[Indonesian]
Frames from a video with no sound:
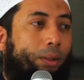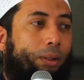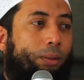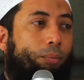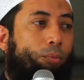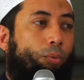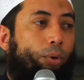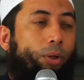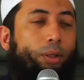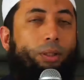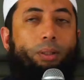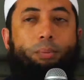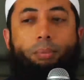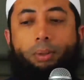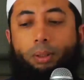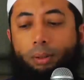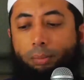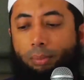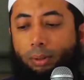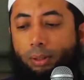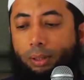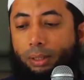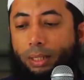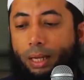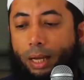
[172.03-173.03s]
Mungkin
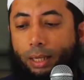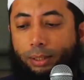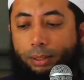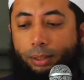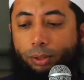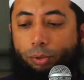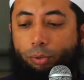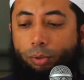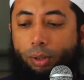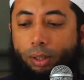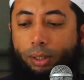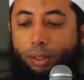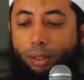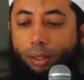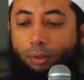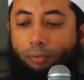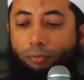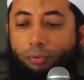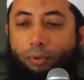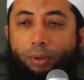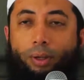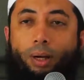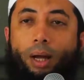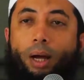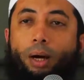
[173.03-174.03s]
teman-teman tidak asing juga dengan
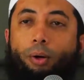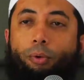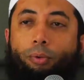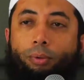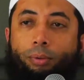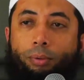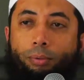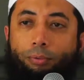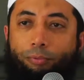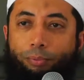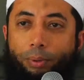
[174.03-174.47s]
Fir'aun,